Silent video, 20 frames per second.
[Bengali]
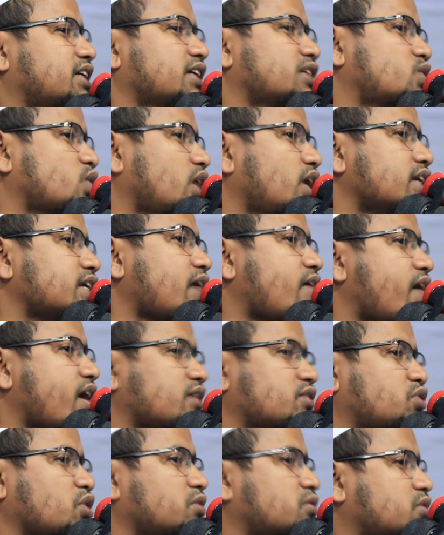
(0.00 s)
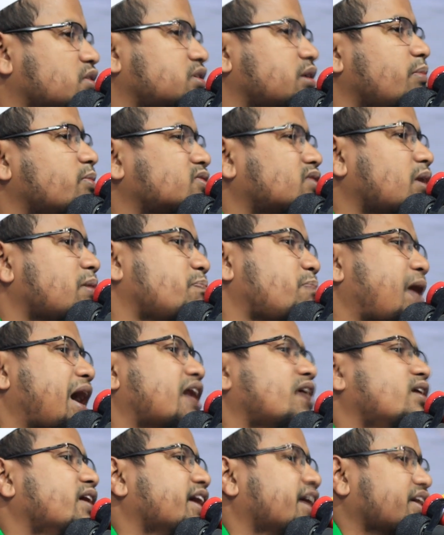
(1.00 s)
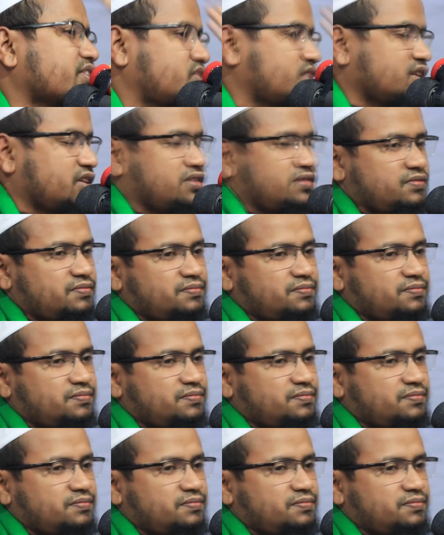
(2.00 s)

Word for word: থেকে চলে যাওয়ার চোদ্দশো বছর পার হয়ে গেছে